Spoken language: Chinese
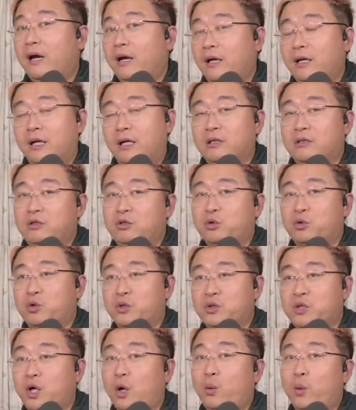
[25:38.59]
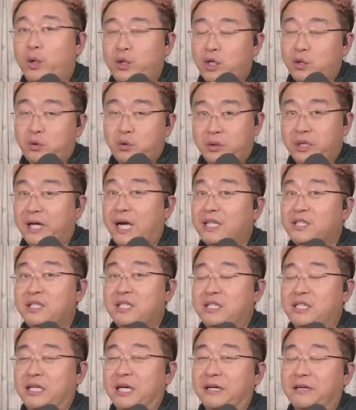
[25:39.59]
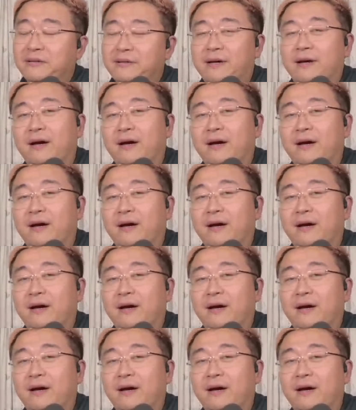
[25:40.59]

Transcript: 那就是到我这儿就是干净钱。